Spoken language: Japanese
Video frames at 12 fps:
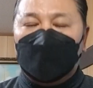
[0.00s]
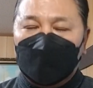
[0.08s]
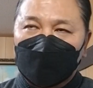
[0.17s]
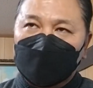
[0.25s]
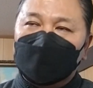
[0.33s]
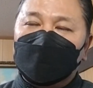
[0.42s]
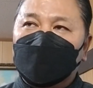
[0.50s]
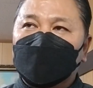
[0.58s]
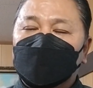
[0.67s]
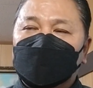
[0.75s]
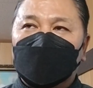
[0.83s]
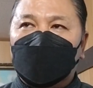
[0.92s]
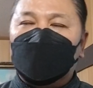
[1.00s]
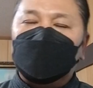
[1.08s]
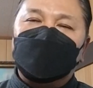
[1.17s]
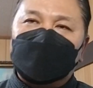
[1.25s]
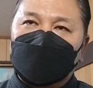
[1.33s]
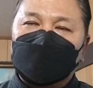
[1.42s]
払えて、まあ、支払い
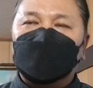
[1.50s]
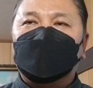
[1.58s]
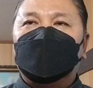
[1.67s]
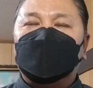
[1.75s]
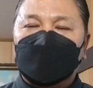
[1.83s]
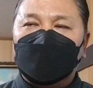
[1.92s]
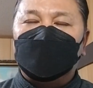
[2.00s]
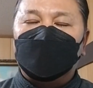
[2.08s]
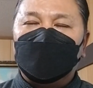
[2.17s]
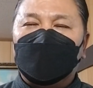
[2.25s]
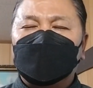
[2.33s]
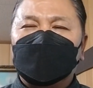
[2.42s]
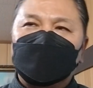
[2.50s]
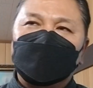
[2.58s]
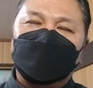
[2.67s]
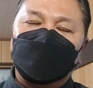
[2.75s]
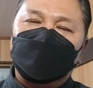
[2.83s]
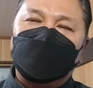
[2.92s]
もちゃんとできてとりあえ
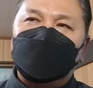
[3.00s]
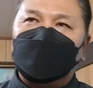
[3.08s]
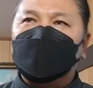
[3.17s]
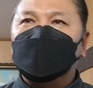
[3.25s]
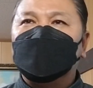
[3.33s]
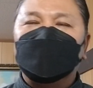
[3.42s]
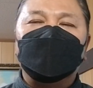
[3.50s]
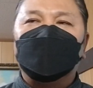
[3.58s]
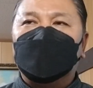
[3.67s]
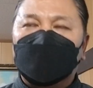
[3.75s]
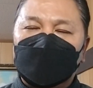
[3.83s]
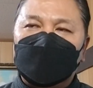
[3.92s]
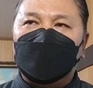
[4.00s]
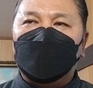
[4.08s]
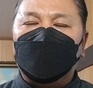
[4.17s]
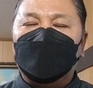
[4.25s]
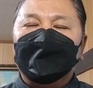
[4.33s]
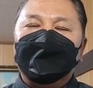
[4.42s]
ずそういった資金繰りもでき
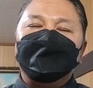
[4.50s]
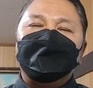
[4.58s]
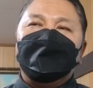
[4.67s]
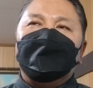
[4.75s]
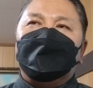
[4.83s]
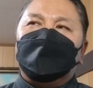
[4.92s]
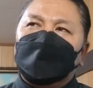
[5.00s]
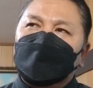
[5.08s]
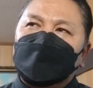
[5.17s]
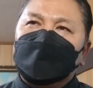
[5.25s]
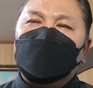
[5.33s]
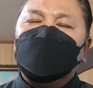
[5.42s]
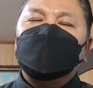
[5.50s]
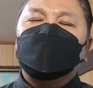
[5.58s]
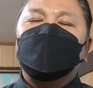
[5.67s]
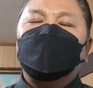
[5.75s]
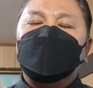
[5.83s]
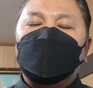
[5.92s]
て1か月
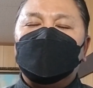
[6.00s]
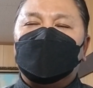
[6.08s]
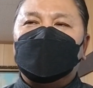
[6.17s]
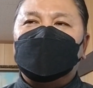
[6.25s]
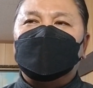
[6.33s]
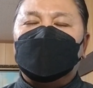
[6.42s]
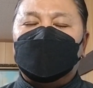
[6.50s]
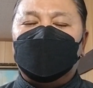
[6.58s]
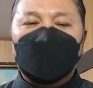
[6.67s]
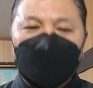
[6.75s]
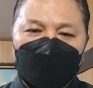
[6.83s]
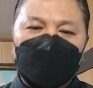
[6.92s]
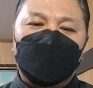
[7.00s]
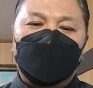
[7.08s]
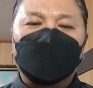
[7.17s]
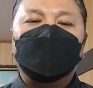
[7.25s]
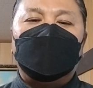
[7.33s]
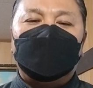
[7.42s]
後ぐらいに私またフィリピンに
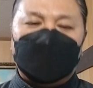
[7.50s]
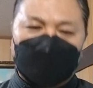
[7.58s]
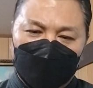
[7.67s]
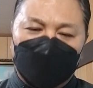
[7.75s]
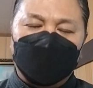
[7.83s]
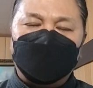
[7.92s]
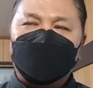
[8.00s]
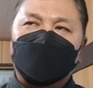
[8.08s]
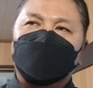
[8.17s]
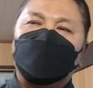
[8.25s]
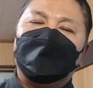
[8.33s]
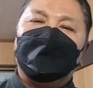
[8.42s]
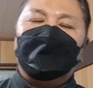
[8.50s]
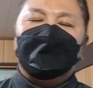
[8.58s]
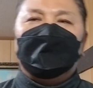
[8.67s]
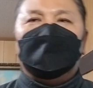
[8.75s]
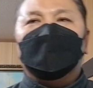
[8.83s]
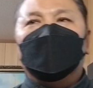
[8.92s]
戻ったんですよ。
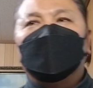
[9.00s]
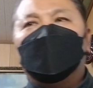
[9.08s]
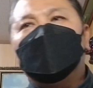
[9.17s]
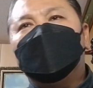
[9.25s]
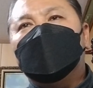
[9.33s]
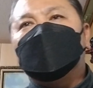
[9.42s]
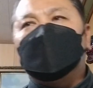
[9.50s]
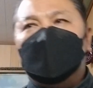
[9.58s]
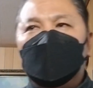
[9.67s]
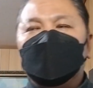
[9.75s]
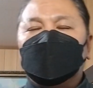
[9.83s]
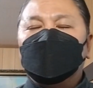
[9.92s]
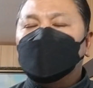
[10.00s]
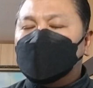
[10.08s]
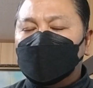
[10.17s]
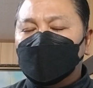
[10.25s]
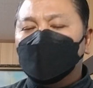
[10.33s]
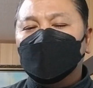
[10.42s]
で戻りまして、まあ、その
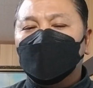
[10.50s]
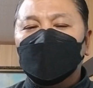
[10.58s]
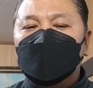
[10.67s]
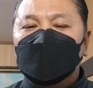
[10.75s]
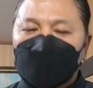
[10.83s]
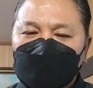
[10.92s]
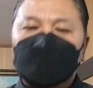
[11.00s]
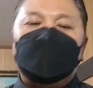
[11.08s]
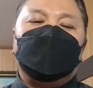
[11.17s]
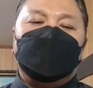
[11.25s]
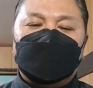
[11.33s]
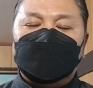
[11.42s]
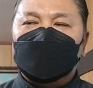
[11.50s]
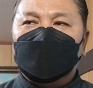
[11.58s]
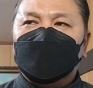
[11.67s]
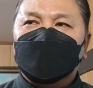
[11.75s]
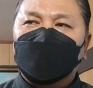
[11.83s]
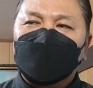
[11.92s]
社長のところに行ったんじゃないです。
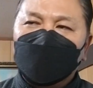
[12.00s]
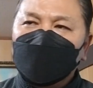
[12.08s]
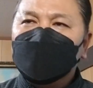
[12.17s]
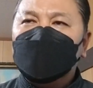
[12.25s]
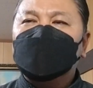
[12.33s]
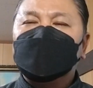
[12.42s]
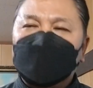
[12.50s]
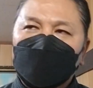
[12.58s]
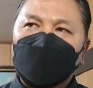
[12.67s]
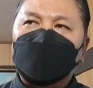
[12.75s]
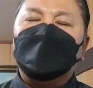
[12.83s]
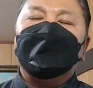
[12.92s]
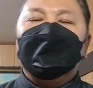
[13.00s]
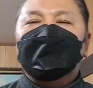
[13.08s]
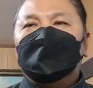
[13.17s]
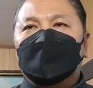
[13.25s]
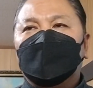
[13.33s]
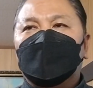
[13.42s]
戻りまして
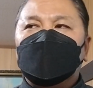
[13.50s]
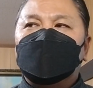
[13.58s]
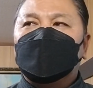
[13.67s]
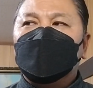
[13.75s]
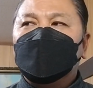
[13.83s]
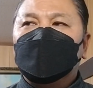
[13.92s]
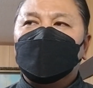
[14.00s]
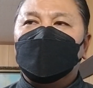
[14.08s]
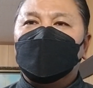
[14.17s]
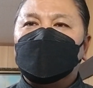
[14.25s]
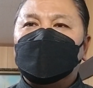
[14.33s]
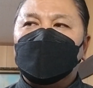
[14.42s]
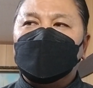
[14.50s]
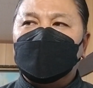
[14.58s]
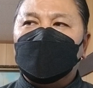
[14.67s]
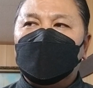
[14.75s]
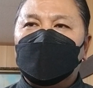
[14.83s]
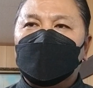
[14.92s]
そのエスコートをしてく
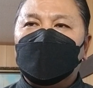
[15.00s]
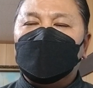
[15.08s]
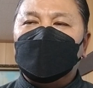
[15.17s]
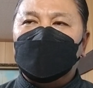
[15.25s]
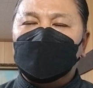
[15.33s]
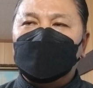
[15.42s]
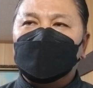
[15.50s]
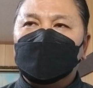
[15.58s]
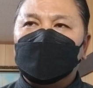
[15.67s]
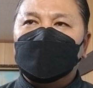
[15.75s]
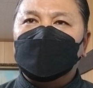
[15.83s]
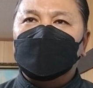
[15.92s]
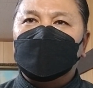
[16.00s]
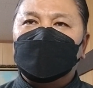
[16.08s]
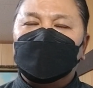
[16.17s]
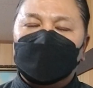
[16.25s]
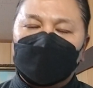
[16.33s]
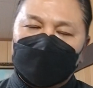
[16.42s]
れて
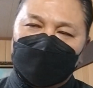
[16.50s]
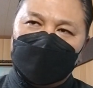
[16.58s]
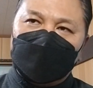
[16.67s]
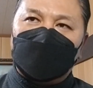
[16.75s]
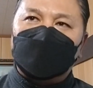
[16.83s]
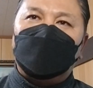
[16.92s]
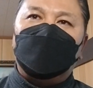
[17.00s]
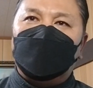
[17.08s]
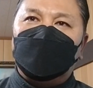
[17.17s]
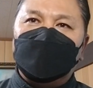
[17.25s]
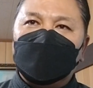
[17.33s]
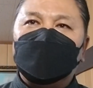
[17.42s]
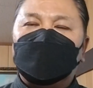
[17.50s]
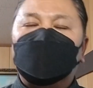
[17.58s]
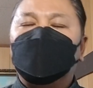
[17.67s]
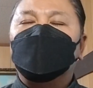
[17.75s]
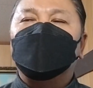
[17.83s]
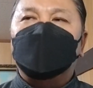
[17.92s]
る方に
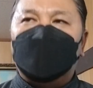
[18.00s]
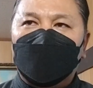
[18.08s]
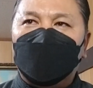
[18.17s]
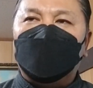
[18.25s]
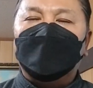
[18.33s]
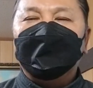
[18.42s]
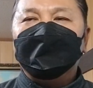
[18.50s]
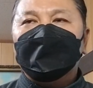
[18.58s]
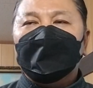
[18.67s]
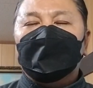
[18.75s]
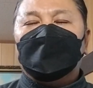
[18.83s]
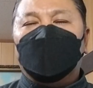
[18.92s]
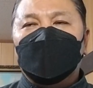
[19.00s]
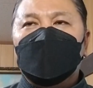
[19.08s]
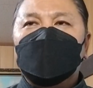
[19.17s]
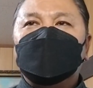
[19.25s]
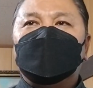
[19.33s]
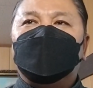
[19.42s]
頼んでとり
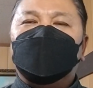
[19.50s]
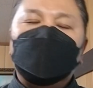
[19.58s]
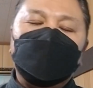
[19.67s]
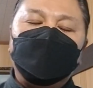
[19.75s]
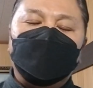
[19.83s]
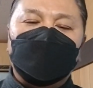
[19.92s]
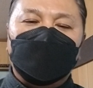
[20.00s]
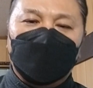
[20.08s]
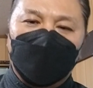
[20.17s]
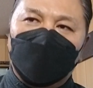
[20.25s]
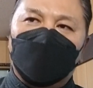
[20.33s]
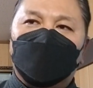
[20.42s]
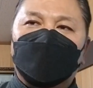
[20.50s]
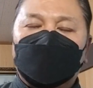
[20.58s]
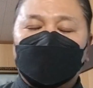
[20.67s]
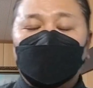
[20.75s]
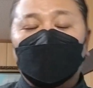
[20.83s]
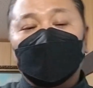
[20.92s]
あえずフィリピンの、まあ、
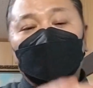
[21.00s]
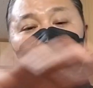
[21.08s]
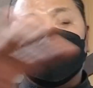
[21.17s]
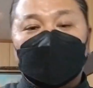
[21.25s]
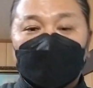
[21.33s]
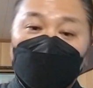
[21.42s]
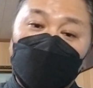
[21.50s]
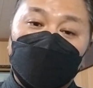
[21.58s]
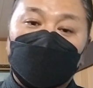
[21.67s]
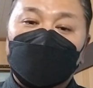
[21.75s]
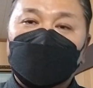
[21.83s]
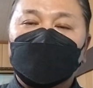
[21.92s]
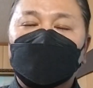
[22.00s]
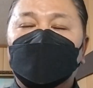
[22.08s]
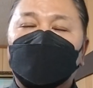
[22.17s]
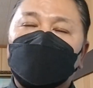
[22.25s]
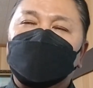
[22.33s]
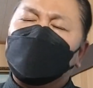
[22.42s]
ルソン島ですね
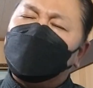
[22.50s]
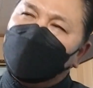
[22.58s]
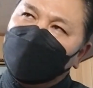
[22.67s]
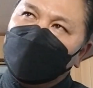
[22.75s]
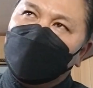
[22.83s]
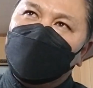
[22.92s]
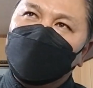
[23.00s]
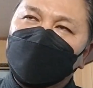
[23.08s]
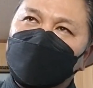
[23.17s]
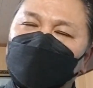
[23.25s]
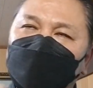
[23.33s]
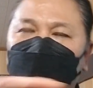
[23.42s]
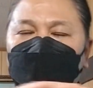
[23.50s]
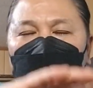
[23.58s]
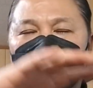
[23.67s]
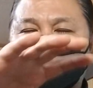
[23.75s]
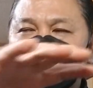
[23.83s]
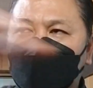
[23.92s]
まあまあマニラよりちょっと、
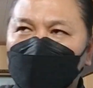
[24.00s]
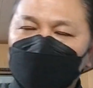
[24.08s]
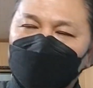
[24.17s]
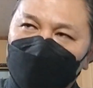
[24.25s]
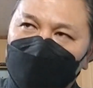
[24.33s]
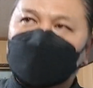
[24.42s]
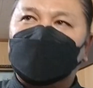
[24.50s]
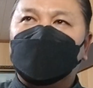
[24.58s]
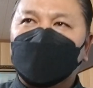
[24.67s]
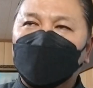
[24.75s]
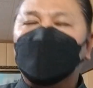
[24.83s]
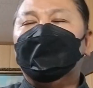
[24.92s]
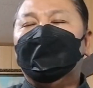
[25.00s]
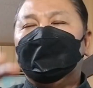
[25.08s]
まあ、マニラもそうですけど